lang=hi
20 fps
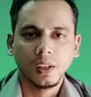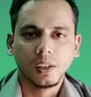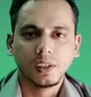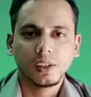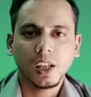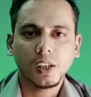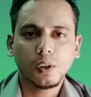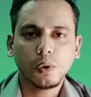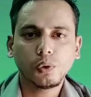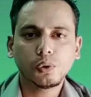जी
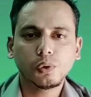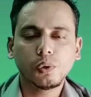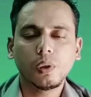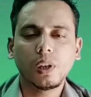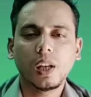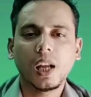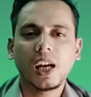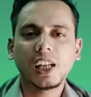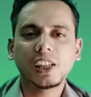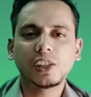हाँ दोस्तों
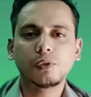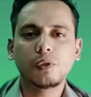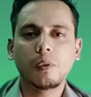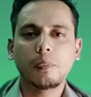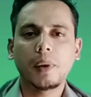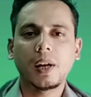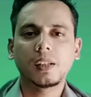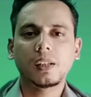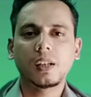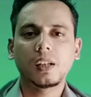लास्ट में
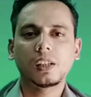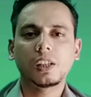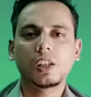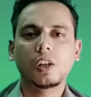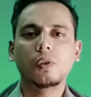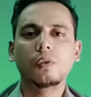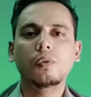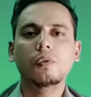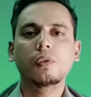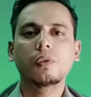बात करता
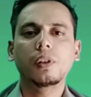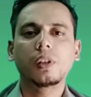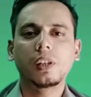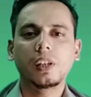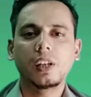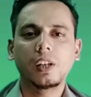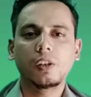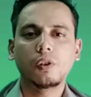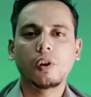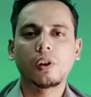हूँ
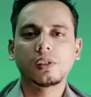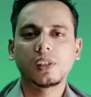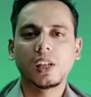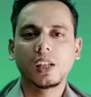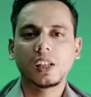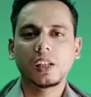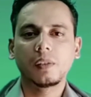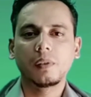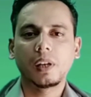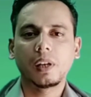ग्रीन डॉलर
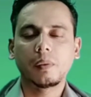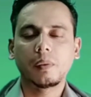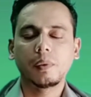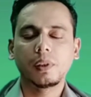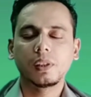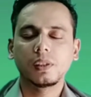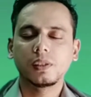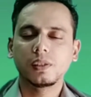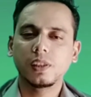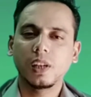साइन के बारे
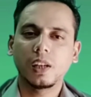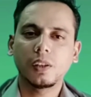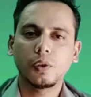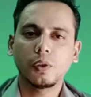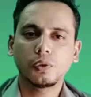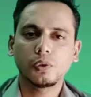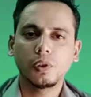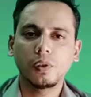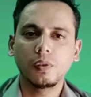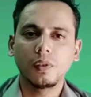में जी हाँ
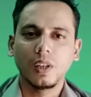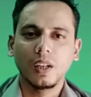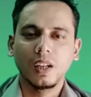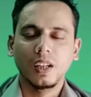दोस्तों